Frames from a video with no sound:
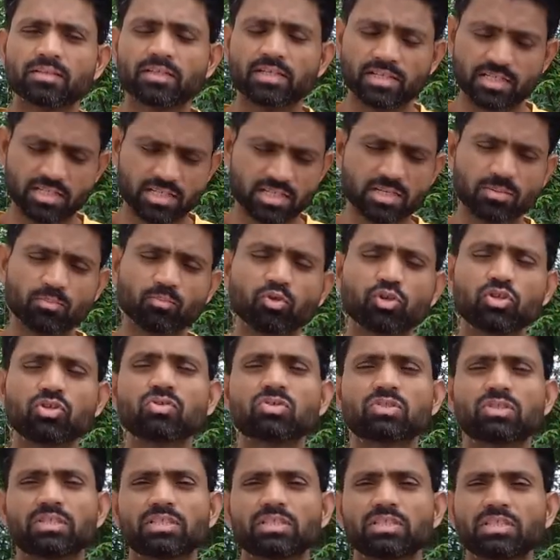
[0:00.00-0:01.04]
ऋषि मुनियों
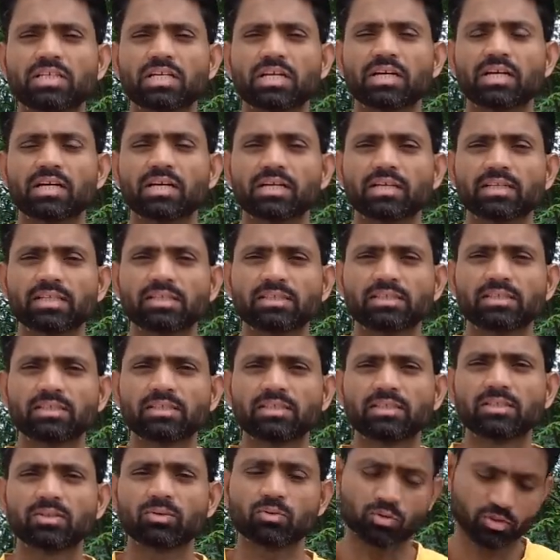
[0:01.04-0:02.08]
से सीखा है
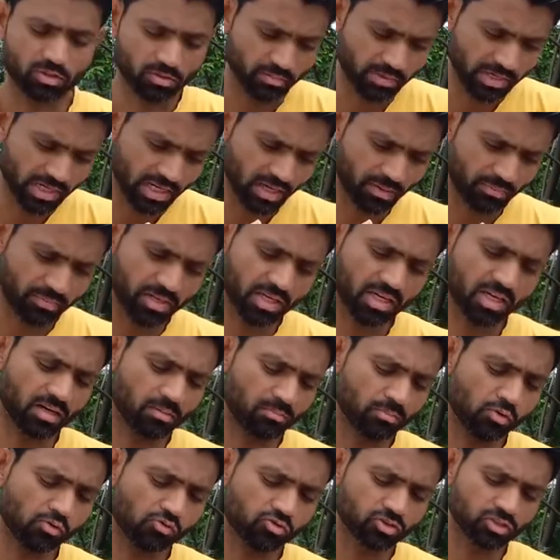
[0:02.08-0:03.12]
कुछ मैंने अपने
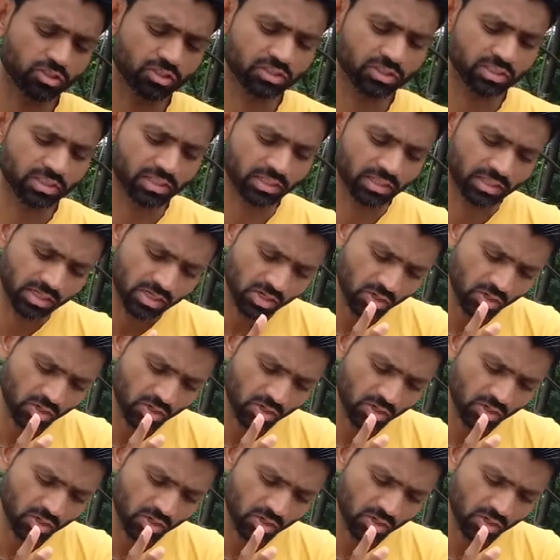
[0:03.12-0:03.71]
अनुभवों से सीखा